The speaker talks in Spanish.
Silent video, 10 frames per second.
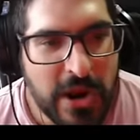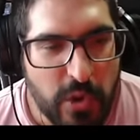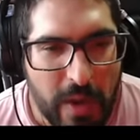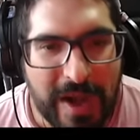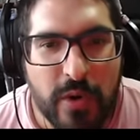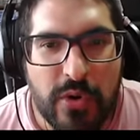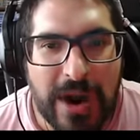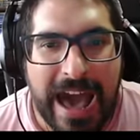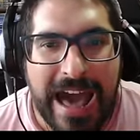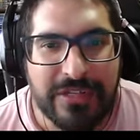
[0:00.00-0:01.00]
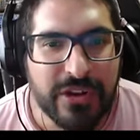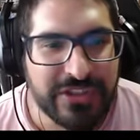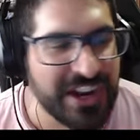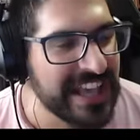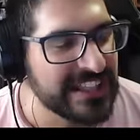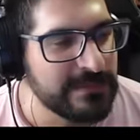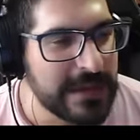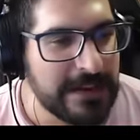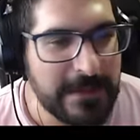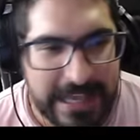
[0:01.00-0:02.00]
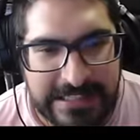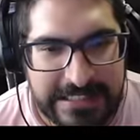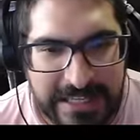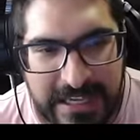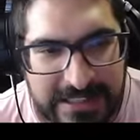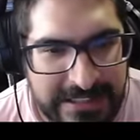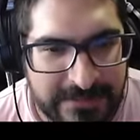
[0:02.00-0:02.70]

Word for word: Lo he jugado tres mil veces.